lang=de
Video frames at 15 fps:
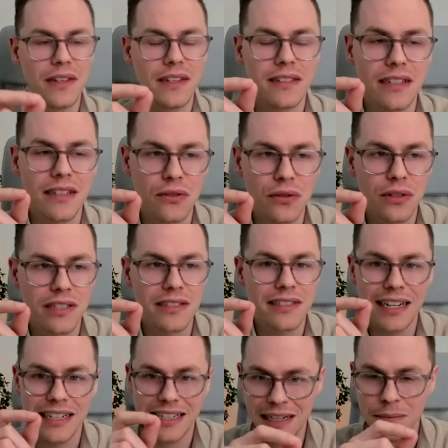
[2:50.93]
ist natürlich das
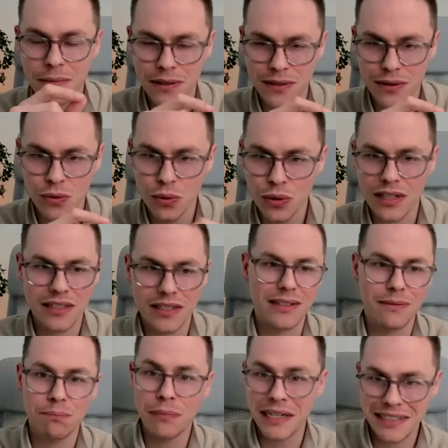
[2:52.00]
Ergebnis gut, dass
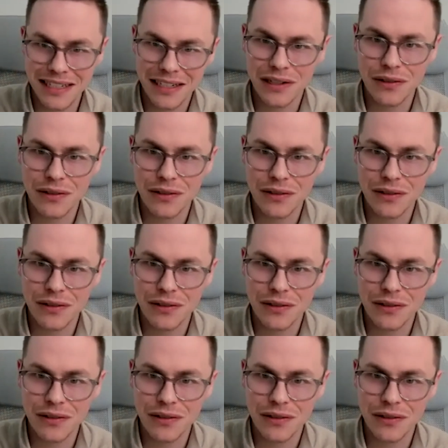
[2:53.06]
es besser